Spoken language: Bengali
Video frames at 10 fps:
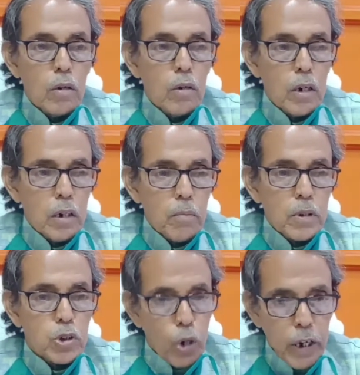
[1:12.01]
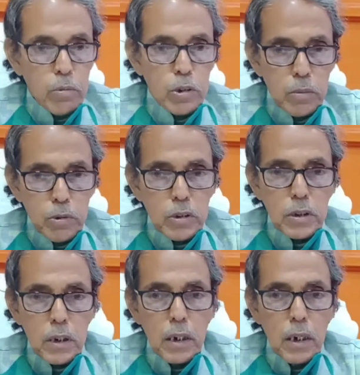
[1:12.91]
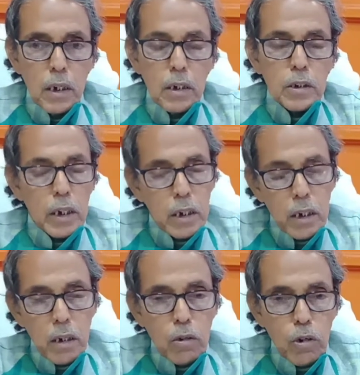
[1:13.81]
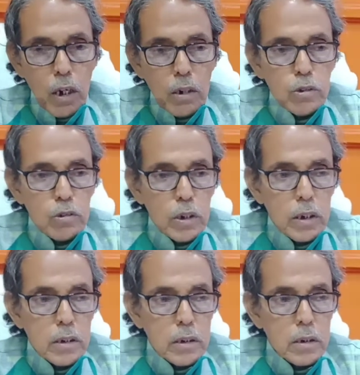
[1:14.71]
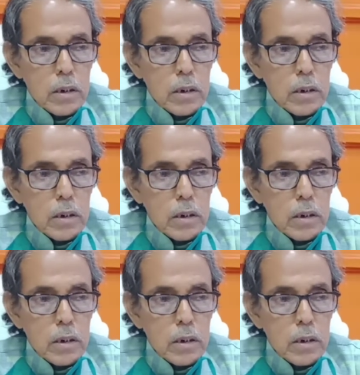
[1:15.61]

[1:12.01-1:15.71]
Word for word: ওয়ার্ড নাম্বার ছয়ের মধ্যে পড়ছে সেইখানে কড়া নজরদারিতে